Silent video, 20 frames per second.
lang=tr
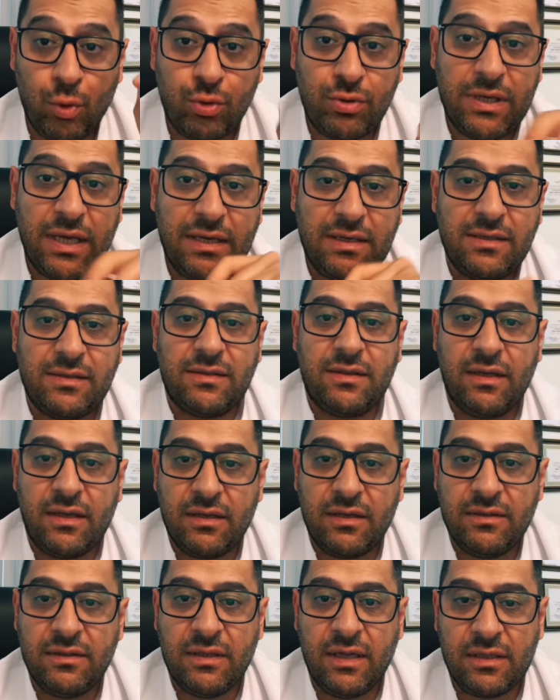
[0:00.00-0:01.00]
Tek riskli
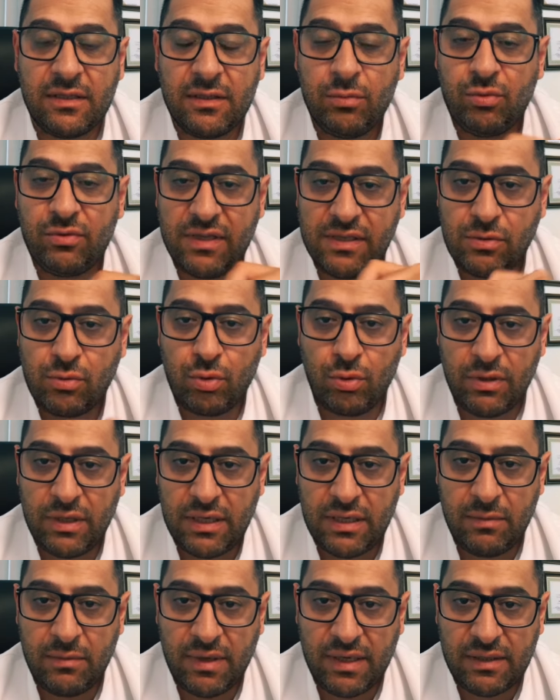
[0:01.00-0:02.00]
kadınlarda bu test
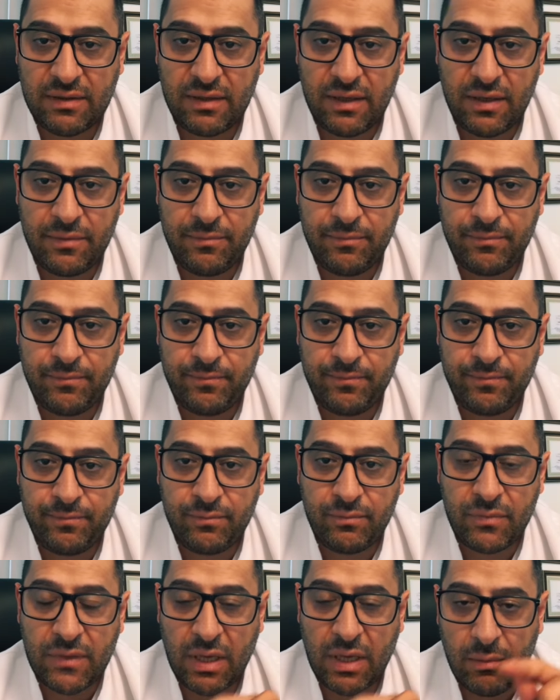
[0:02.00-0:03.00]
önerilmekte.
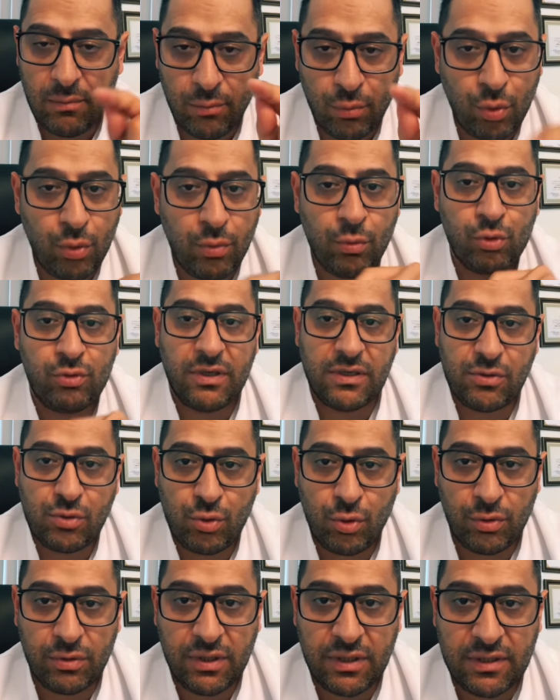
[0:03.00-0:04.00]
Bu
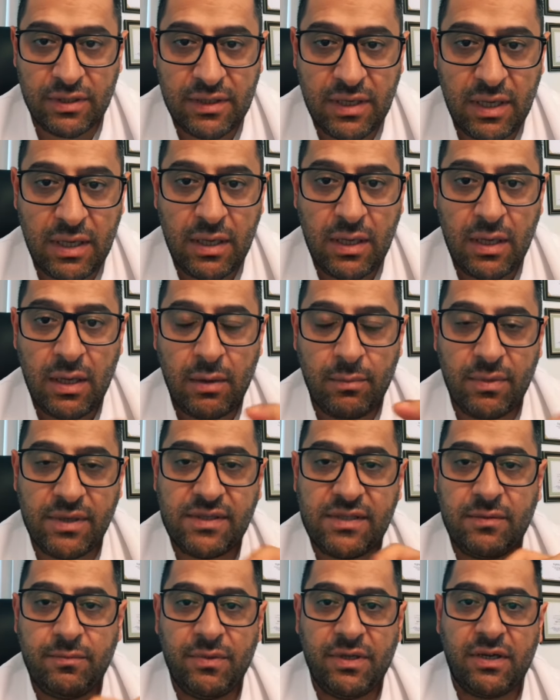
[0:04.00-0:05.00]
mutasyonları da
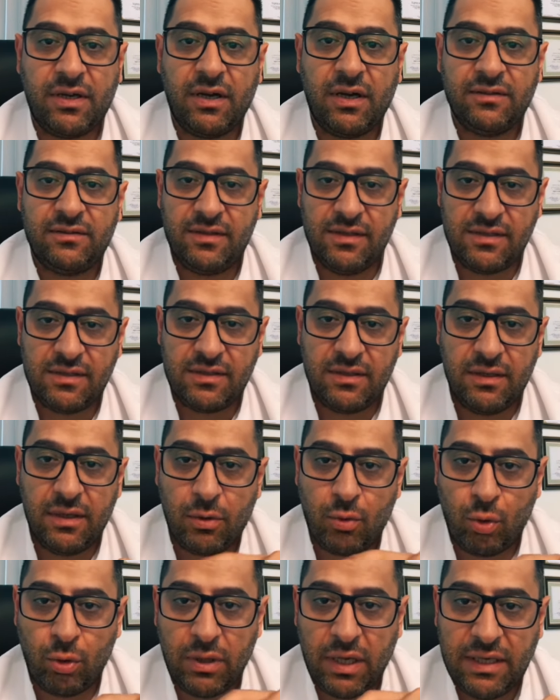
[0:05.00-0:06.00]
basit bir kan testiyle
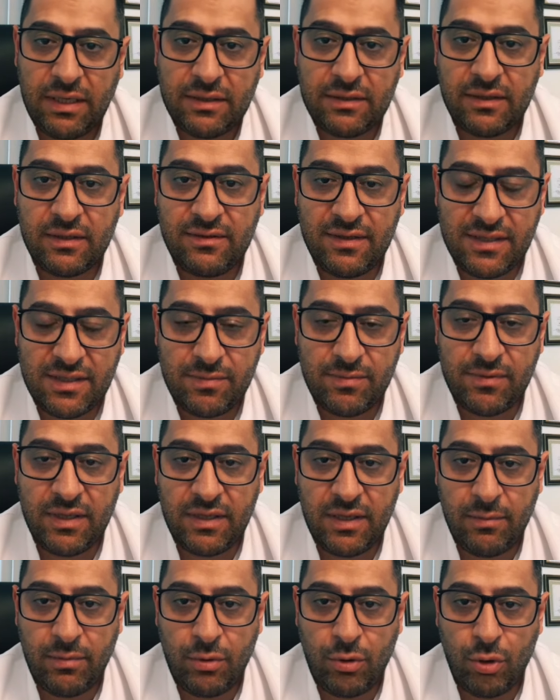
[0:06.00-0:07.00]
kolaylıkla tespit
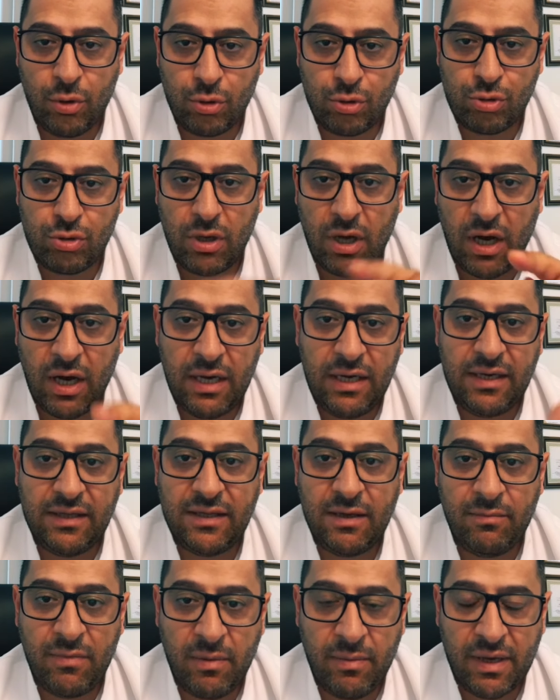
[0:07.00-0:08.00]
edebiliyoruz.
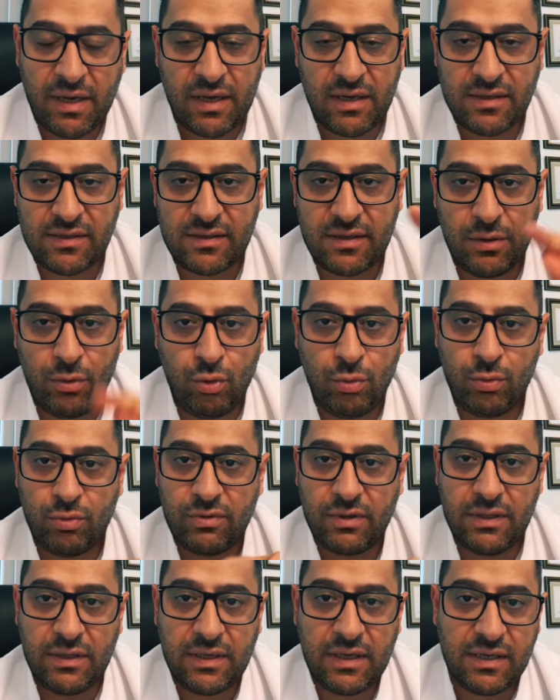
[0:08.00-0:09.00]
Ailede meme kanseri,
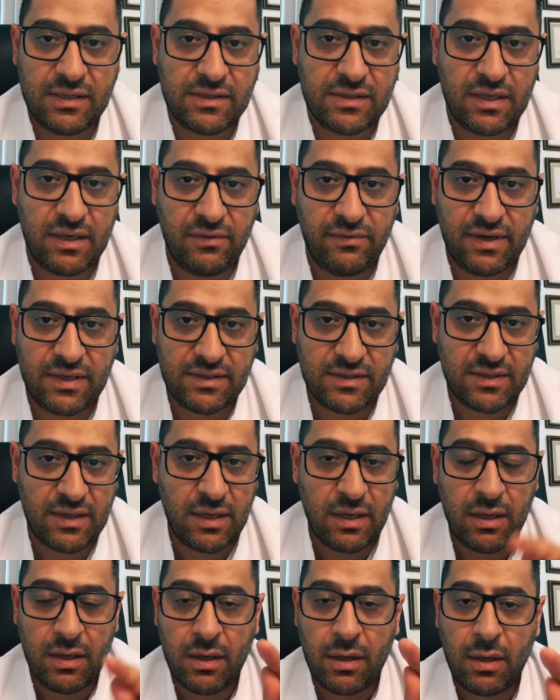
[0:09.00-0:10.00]
yumurtalık kanseri varsa
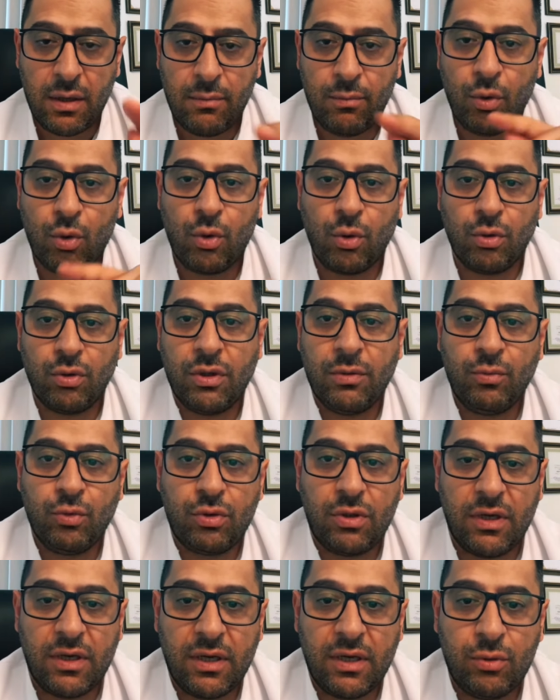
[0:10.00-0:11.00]
bu konuda
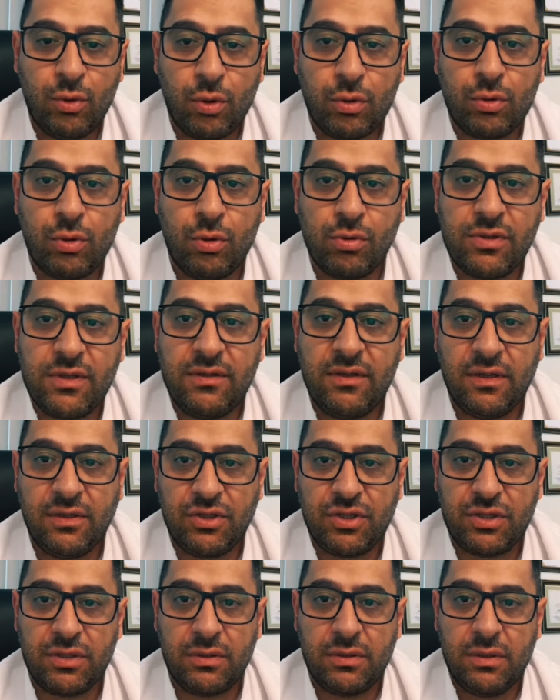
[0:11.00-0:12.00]
mutlaka doktorunuza
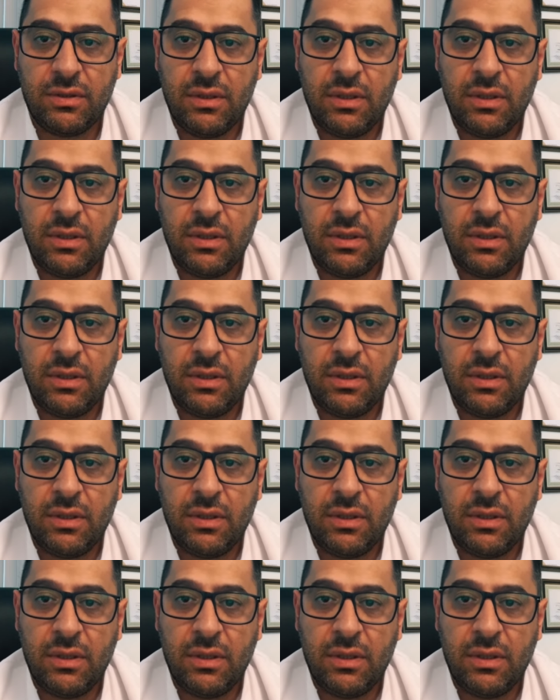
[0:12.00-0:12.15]
danışın.